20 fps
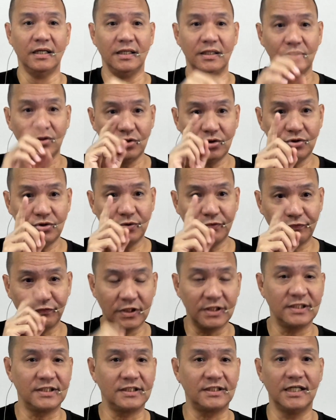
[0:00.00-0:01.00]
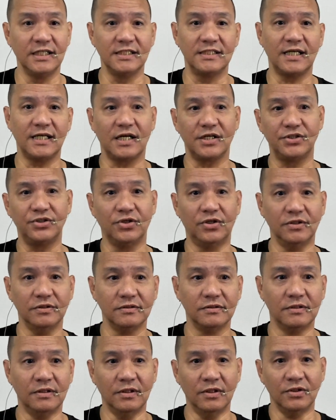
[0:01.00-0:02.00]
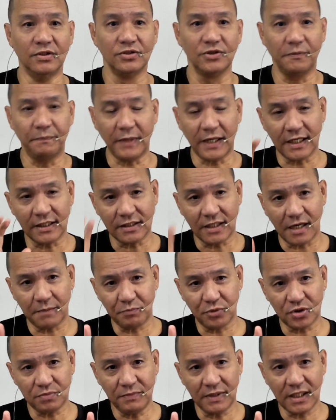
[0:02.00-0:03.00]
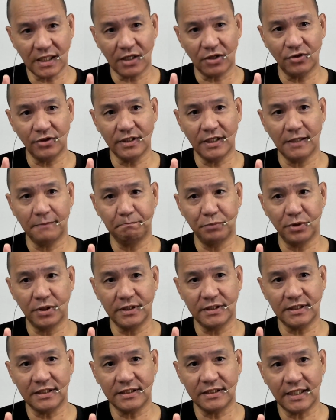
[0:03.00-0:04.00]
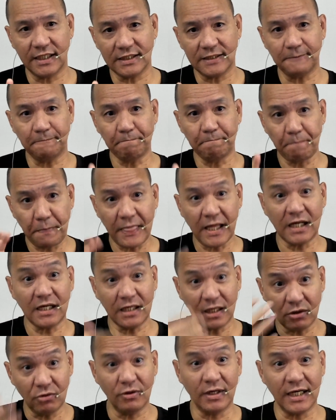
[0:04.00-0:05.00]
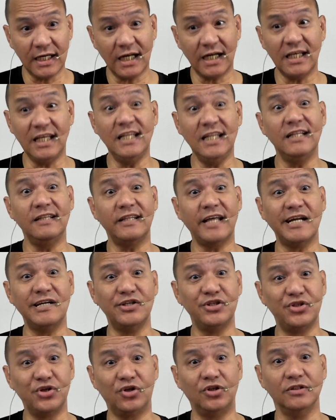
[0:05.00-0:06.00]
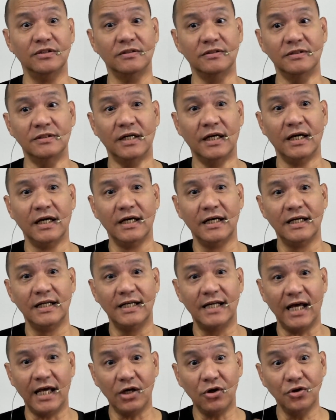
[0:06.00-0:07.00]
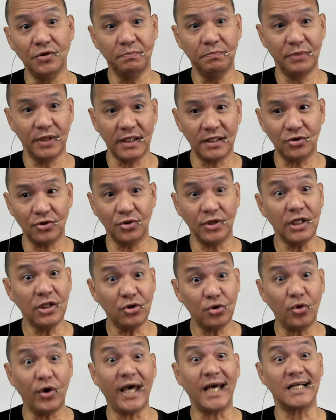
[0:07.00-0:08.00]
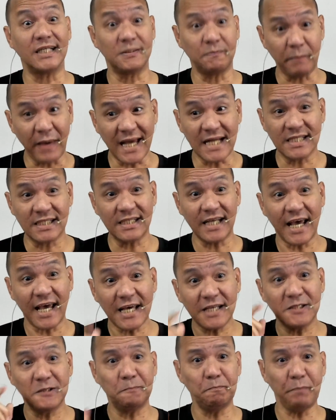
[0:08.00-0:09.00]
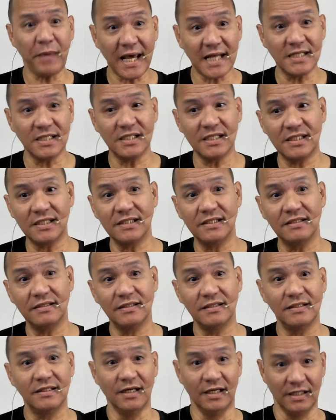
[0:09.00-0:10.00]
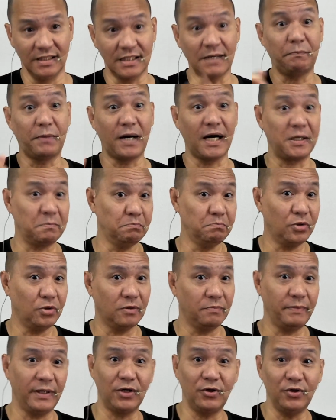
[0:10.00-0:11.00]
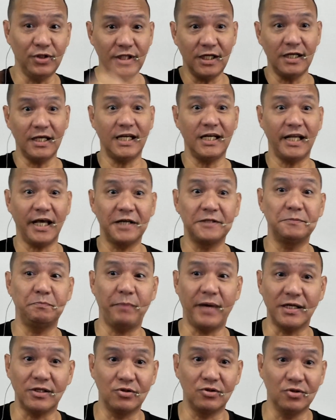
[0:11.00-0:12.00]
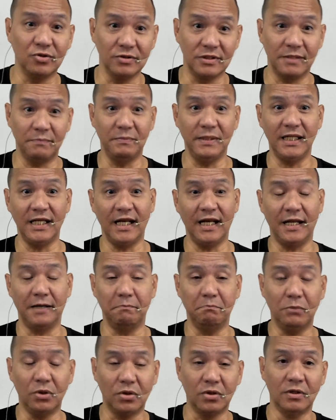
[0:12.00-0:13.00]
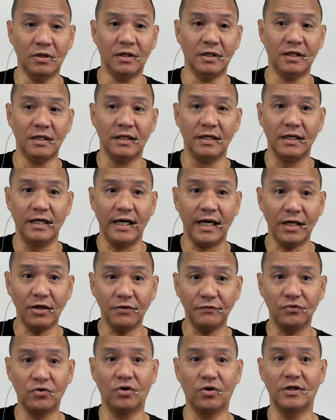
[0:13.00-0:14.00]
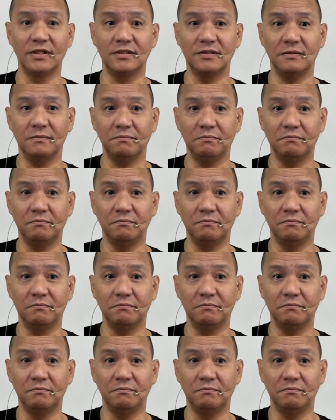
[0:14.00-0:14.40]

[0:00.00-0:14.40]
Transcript: Yun yung first transaction. So pagkatapos magkaroon ng purchases, nagkaroon ka ng intention na i-convert to into expense. Expense sa part mo, pero hindi yan expense doon sa binilan mo. And of course,